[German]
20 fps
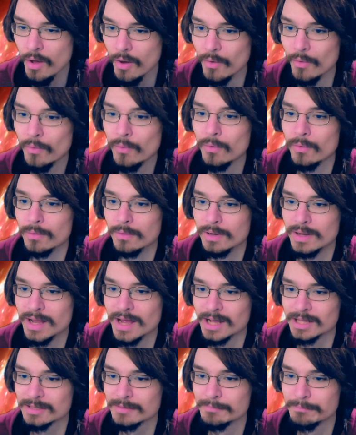Oh,
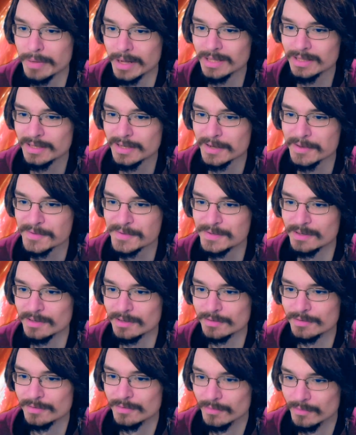er hat einen Bann
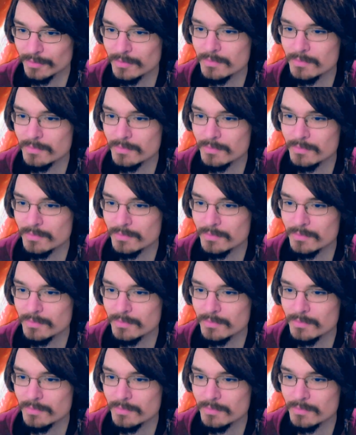kassiert.